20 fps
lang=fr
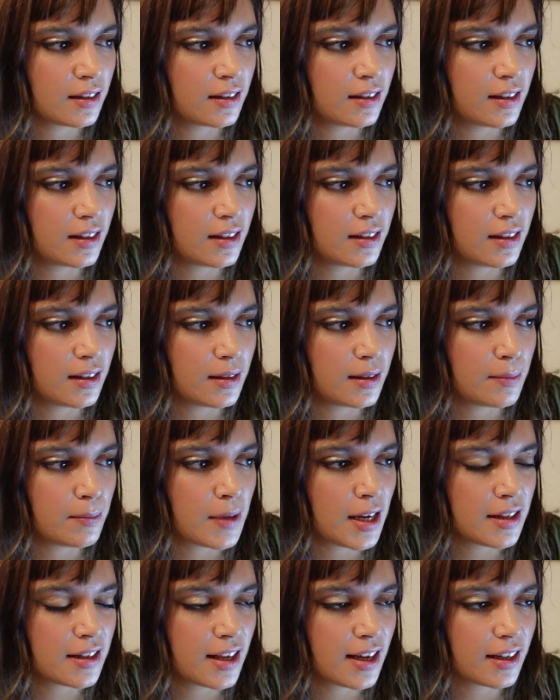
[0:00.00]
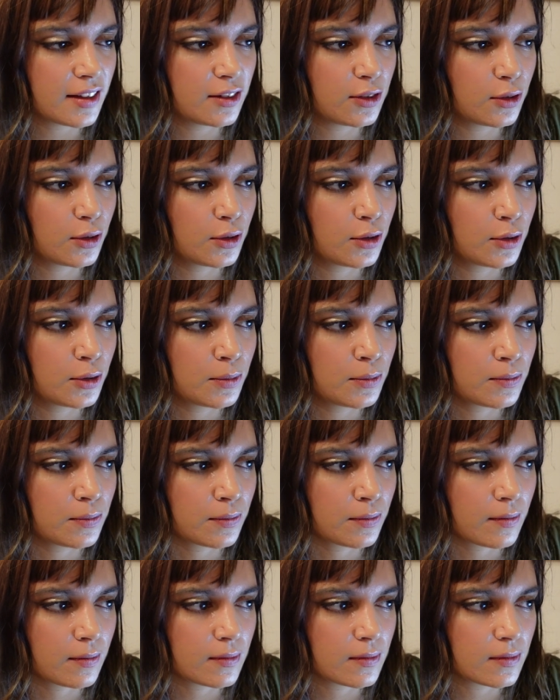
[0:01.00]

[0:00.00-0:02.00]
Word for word: des, manières de